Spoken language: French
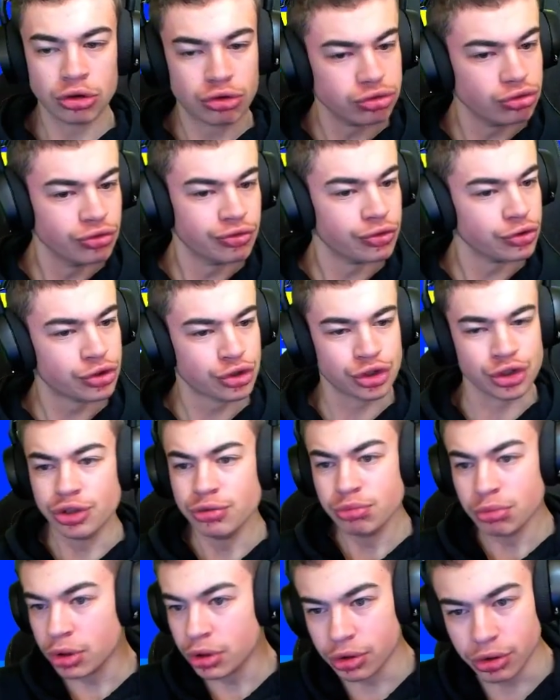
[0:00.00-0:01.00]
ah, tout nouveau
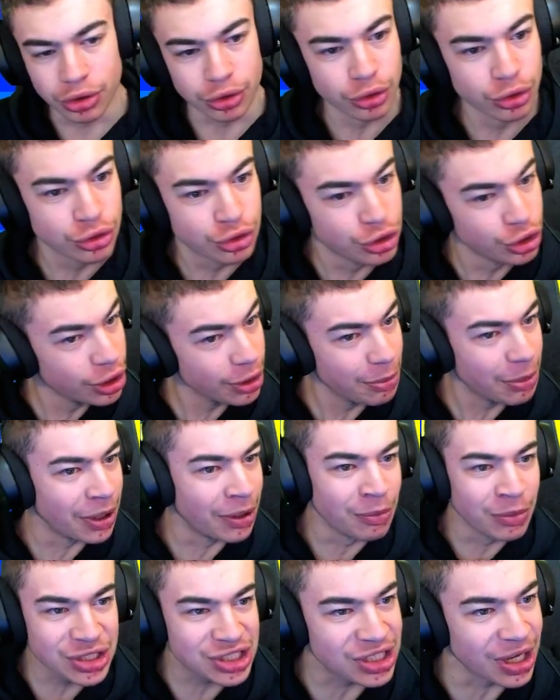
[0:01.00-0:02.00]
skin, bah, ok,
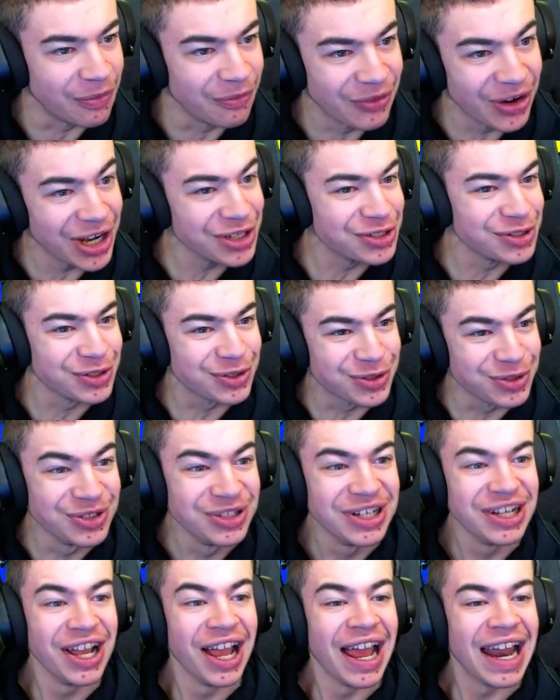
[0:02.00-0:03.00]
bah, moi ça me va du
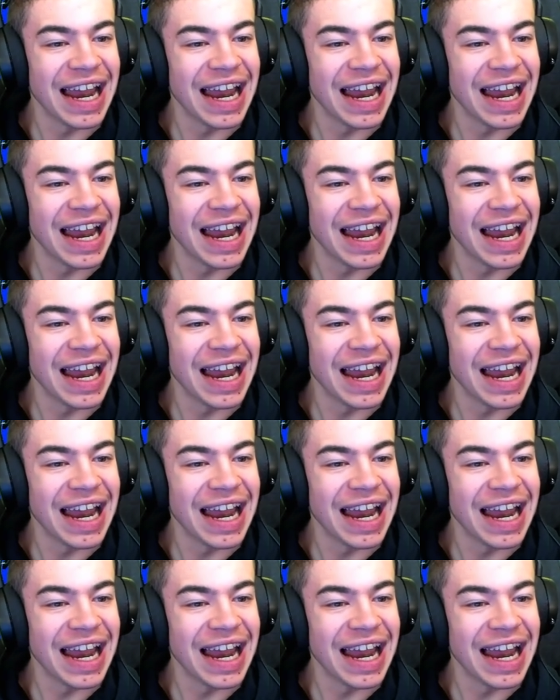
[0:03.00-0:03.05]
coup.